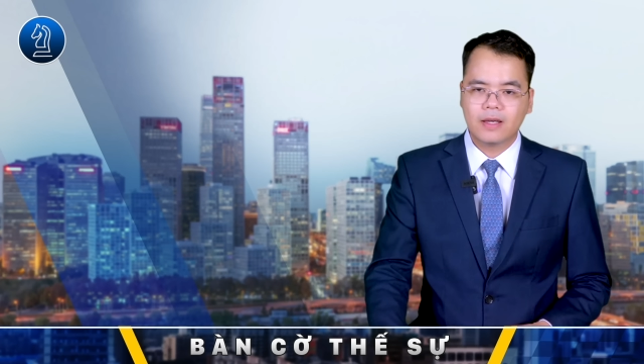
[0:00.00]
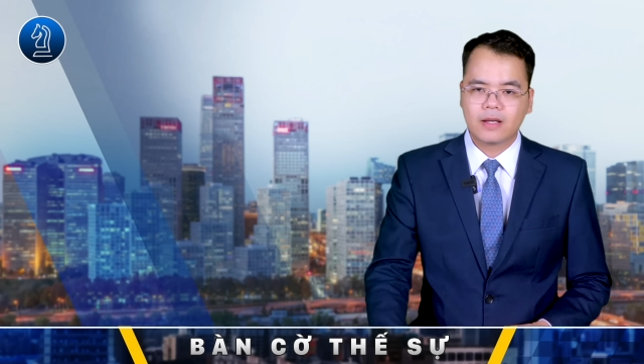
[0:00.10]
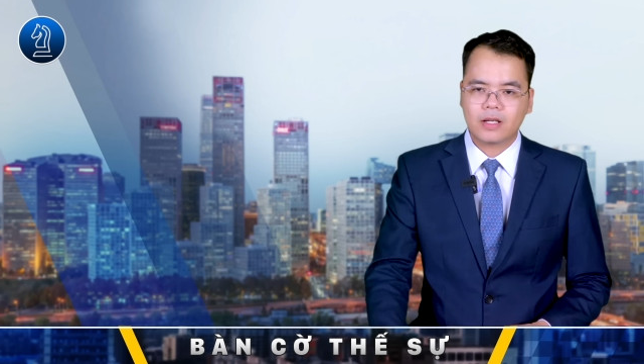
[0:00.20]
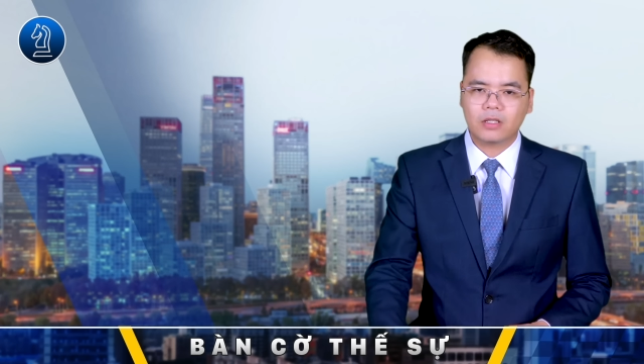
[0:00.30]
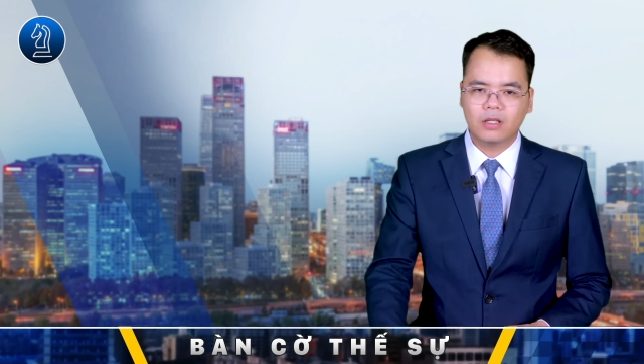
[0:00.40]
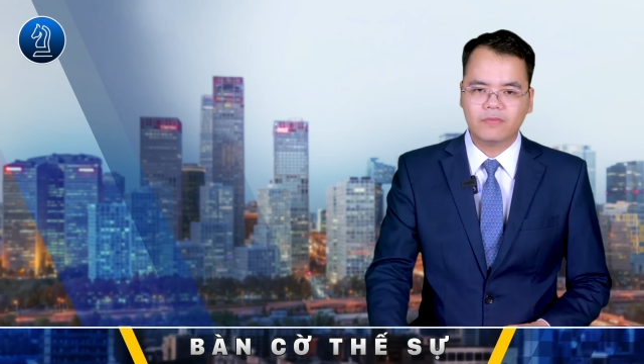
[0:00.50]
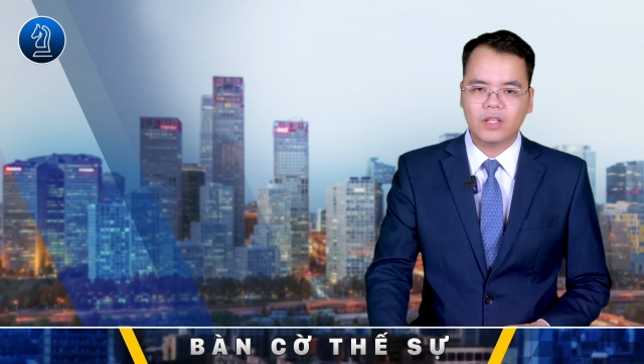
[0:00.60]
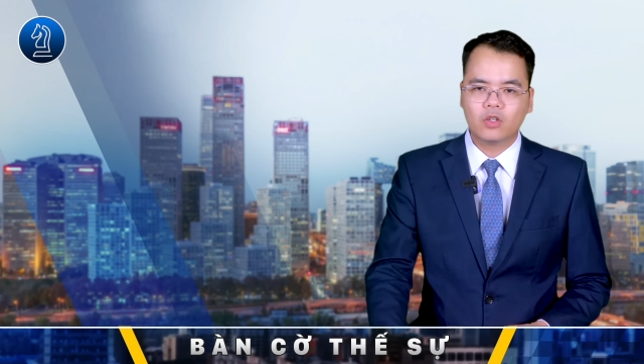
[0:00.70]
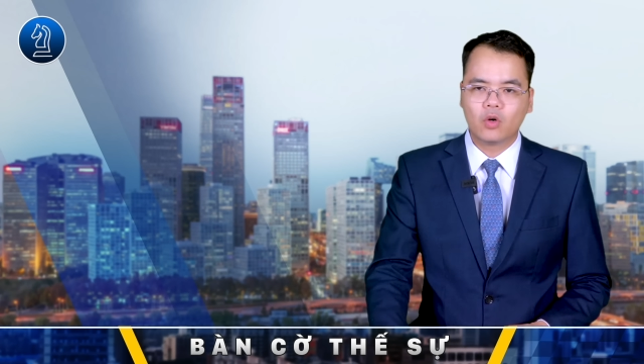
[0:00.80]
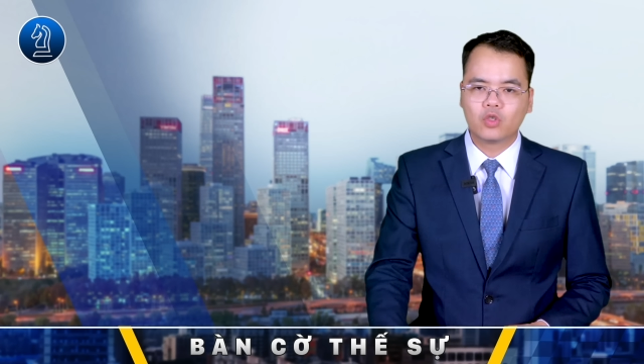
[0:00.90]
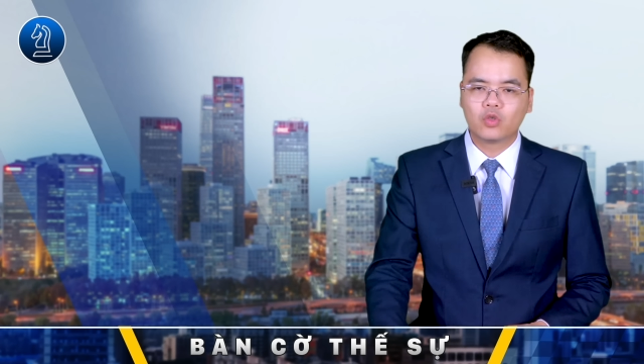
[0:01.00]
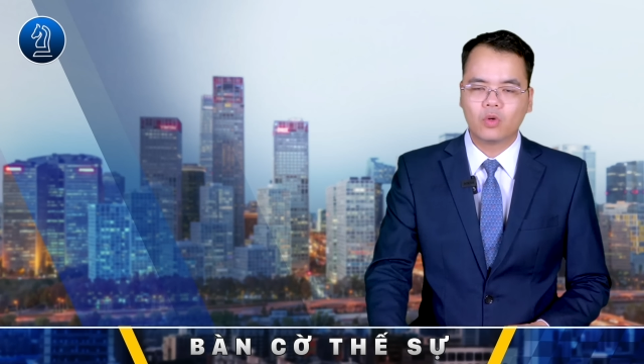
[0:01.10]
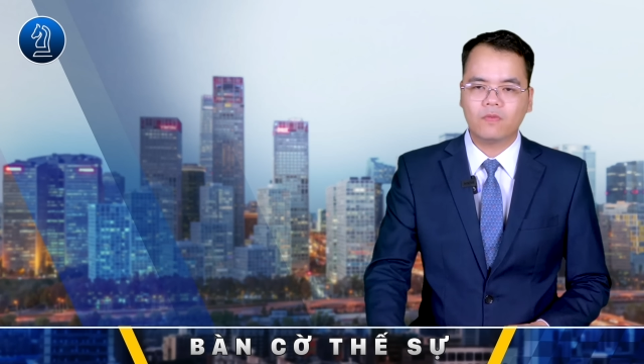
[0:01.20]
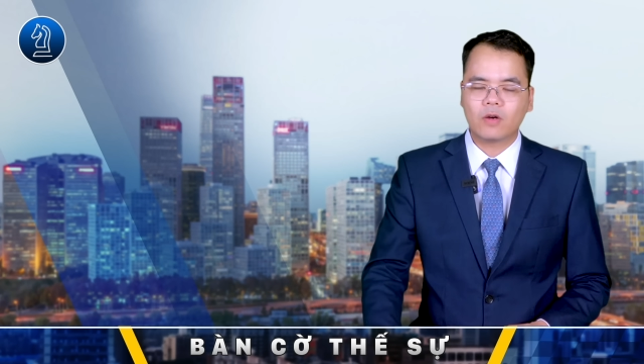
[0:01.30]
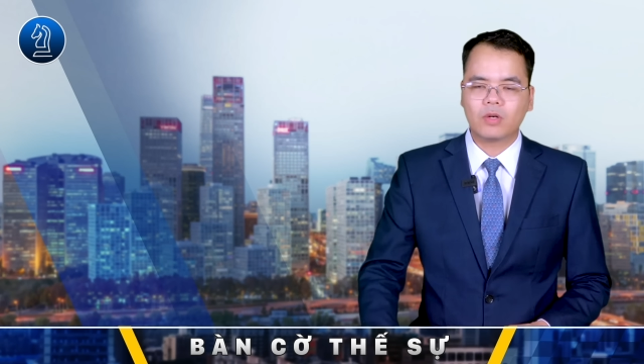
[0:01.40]
Các đơn vị đồn
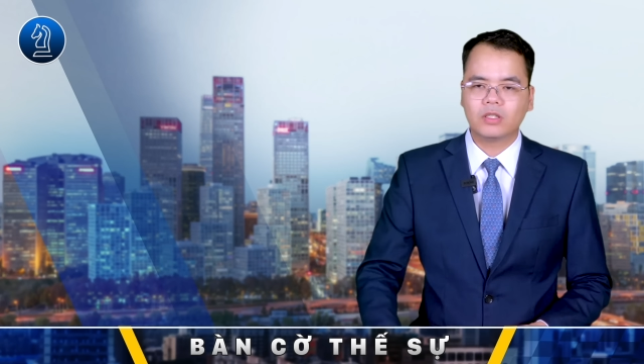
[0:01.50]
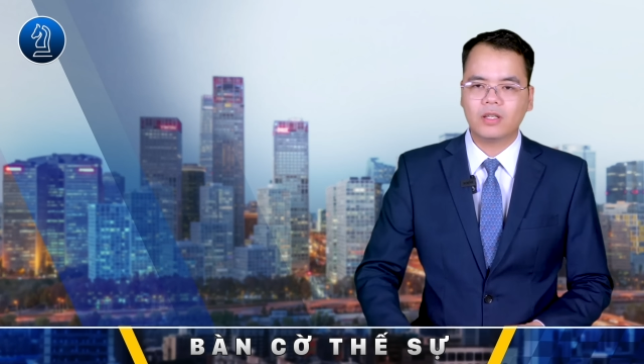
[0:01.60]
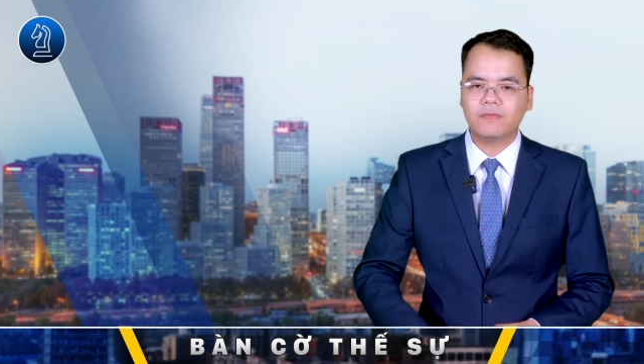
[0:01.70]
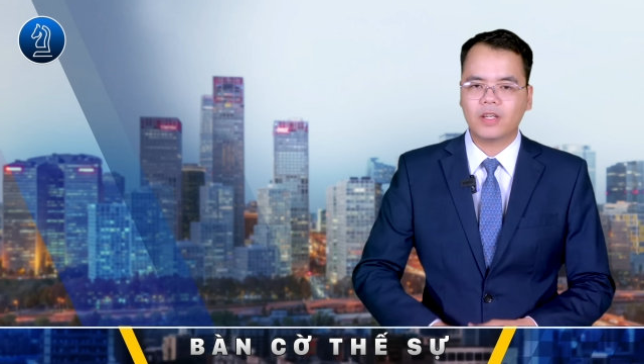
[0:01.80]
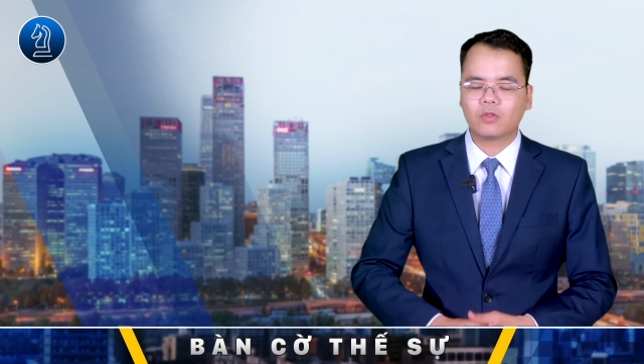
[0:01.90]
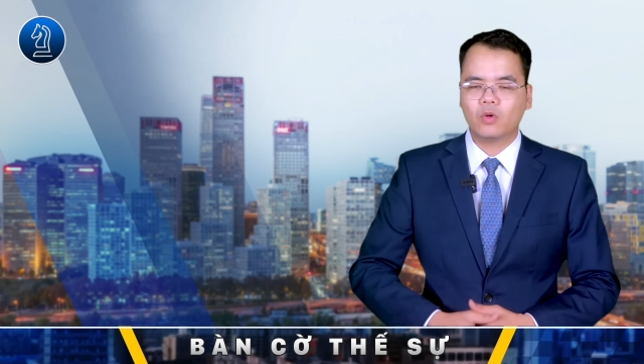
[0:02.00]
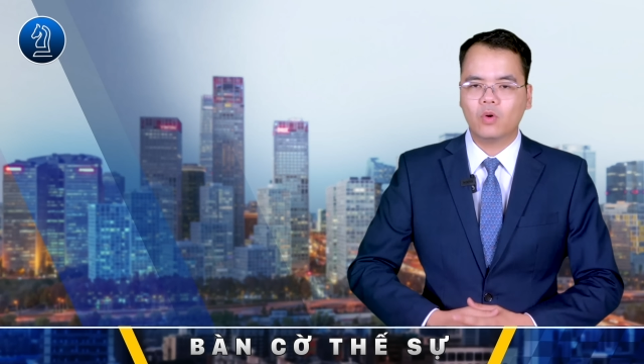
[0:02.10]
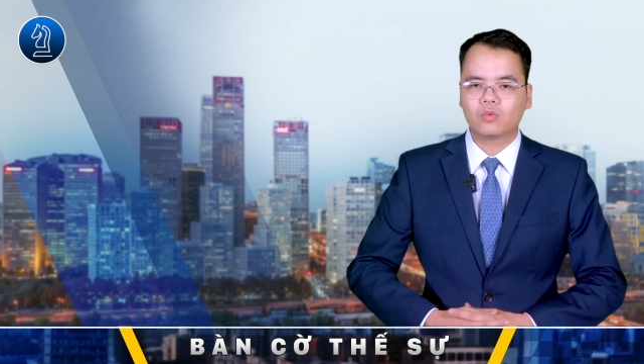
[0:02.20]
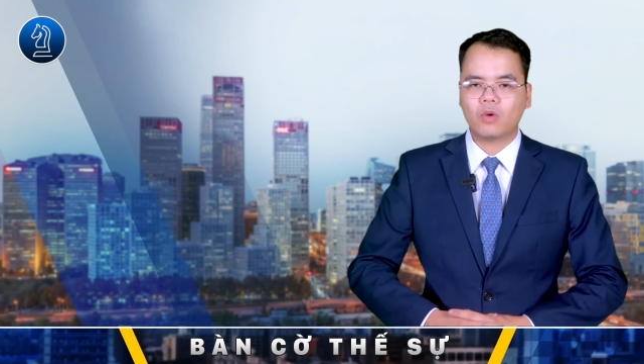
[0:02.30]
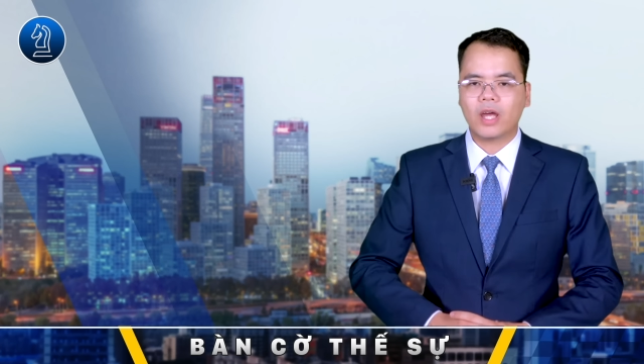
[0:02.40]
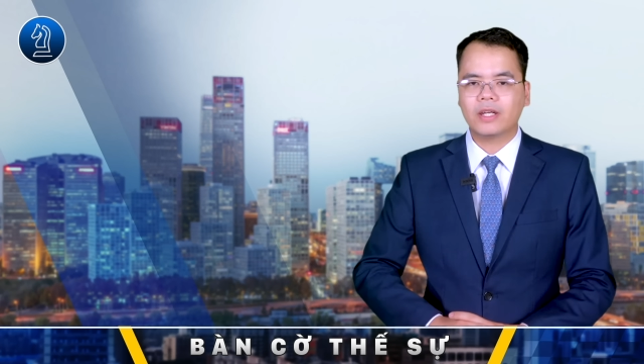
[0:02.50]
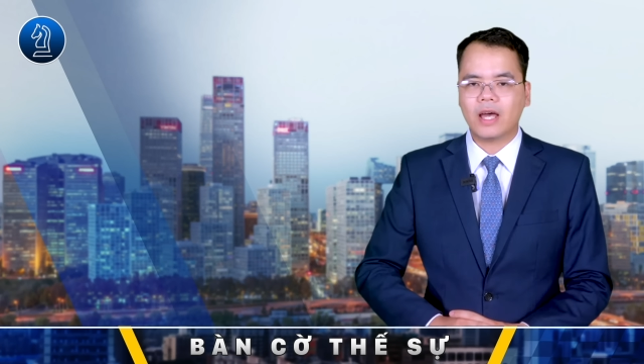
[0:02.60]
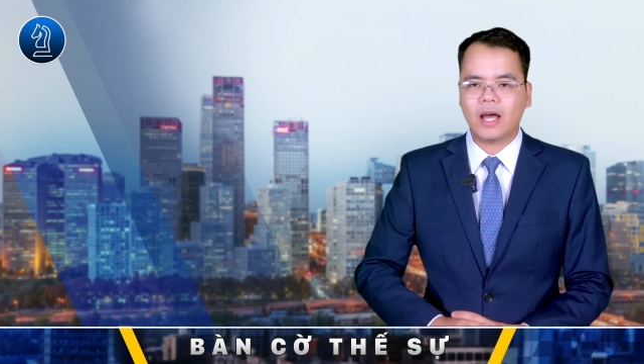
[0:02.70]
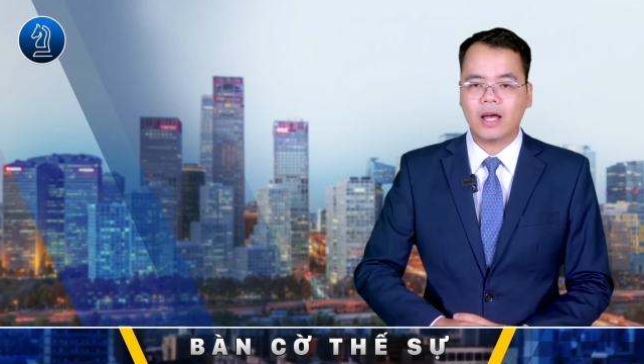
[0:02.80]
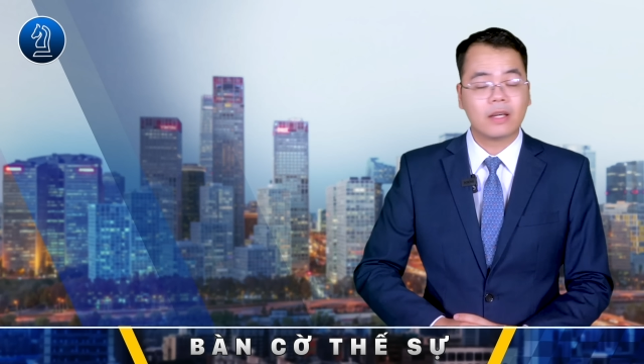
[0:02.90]
trú và quân tiếp viện của
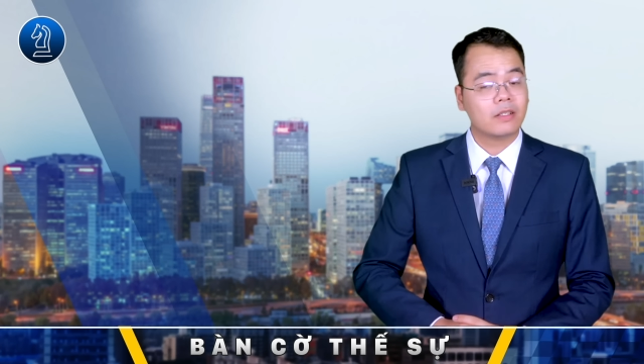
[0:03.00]
Ukraine